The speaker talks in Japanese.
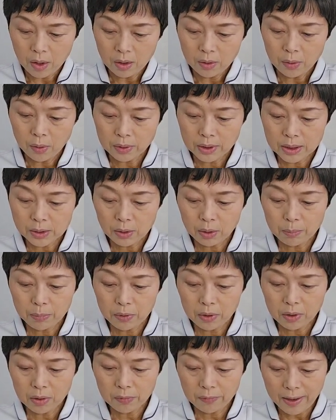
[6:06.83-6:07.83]

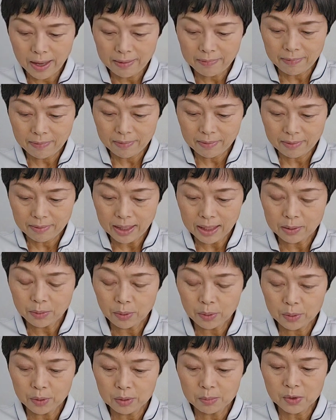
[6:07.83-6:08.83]
ロキソプロフェン
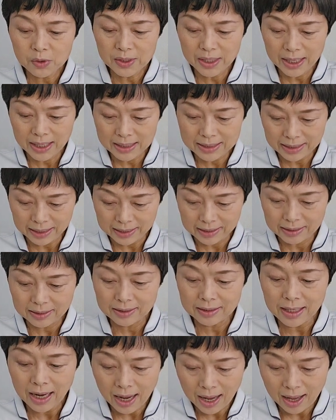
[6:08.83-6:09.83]
ナトリウム製剤
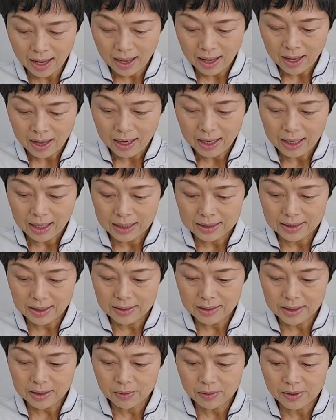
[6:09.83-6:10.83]
や
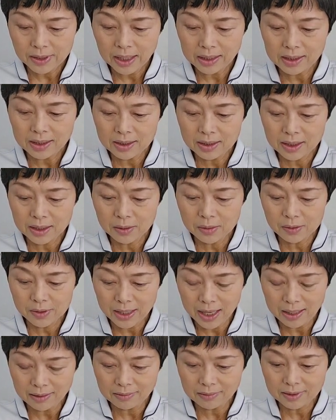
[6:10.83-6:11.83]
アセチルサリチル
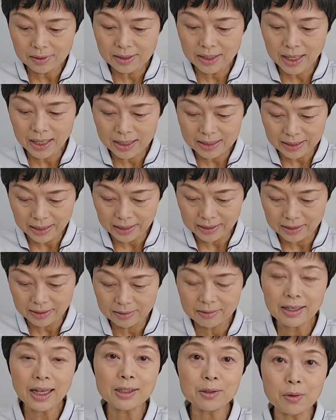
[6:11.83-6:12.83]
酸製剤
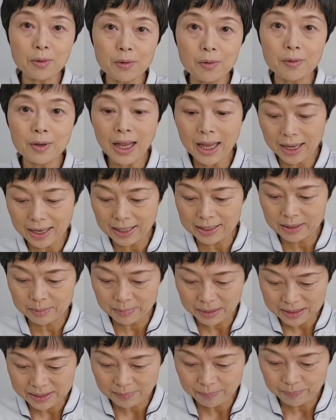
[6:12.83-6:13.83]
などがあり
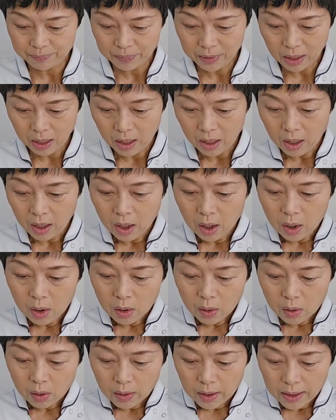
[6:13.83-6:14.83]
ます。
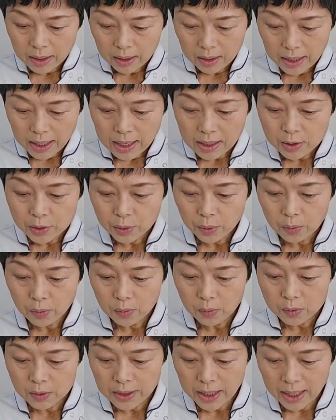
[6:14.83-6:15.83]
炎症を
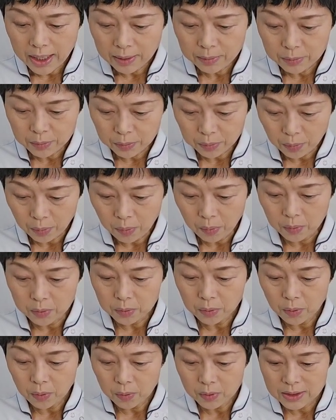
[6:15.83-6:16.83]
抑えると
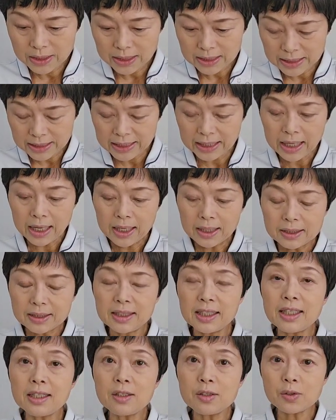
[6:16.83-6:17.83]
同時に
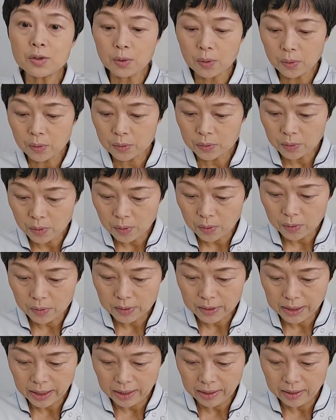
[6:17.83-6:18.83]
腎臓の
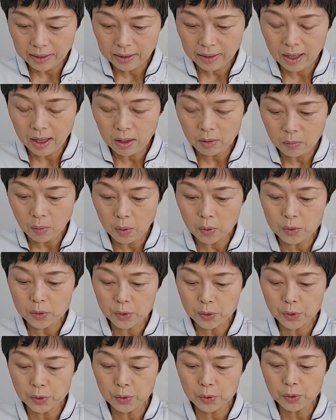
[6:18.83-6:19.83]
血管を
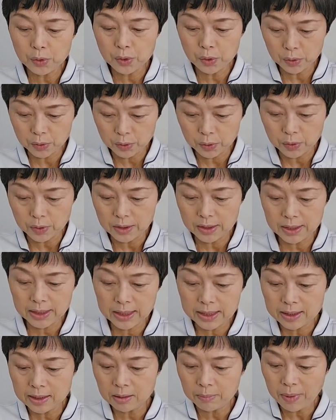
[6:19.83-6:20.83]
収縮、
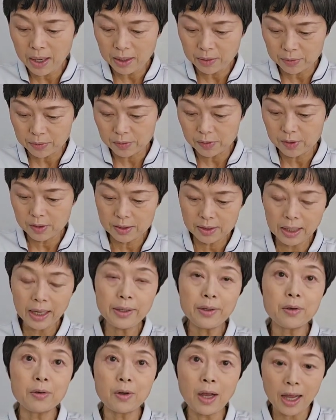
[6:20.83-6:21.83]
縮める作
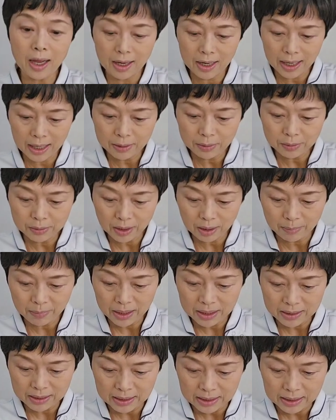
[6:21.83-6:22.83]
用があるた
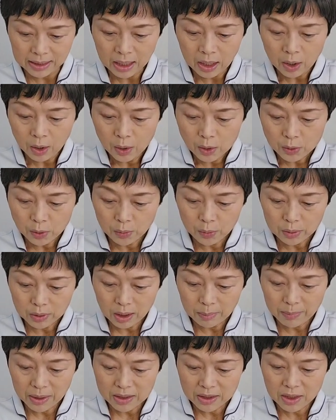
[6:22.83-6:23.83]
めに、そのた
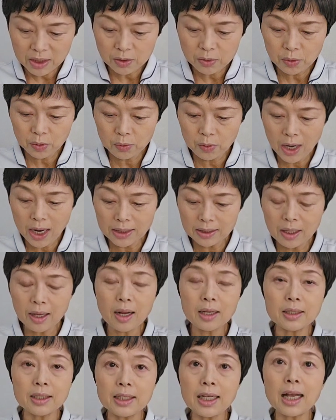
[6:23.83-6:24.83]
め腎臓の
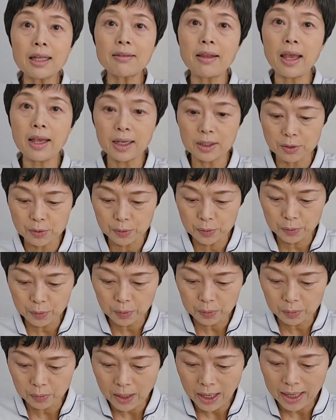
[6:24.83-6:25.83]
働きが低下するこ
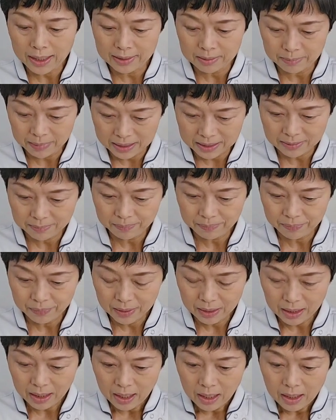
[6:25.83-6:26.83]
とがあります。
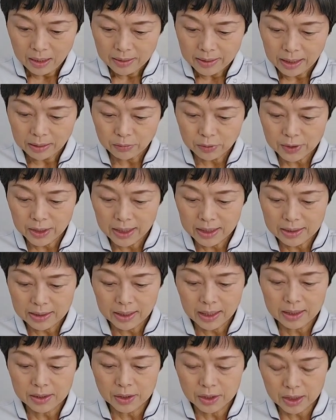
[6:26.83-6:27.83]
薬剤
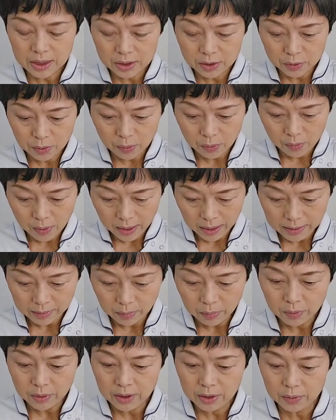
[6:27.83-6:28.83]
性腎障害
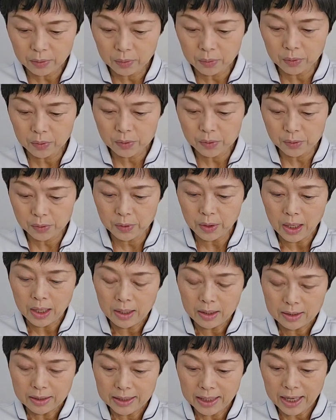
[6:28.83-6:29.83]
を引き起こす
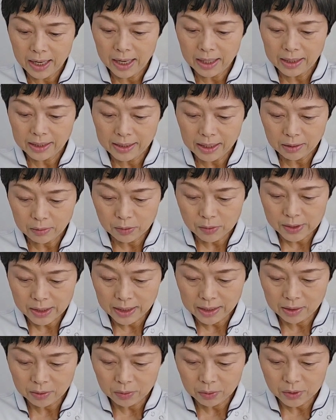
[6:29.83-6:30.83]
原因薬
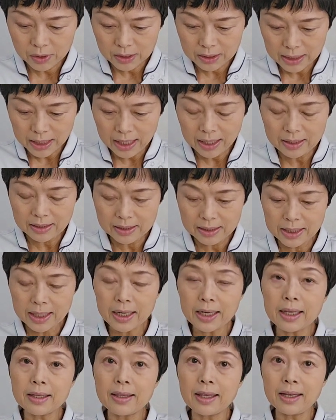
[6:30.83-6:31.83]
剤として知ら
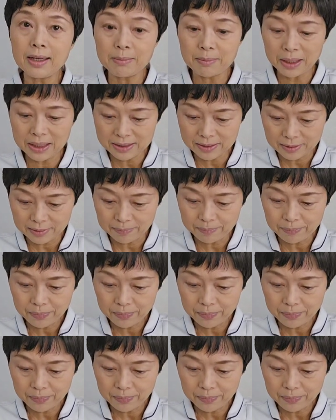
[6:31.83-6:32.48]
れています。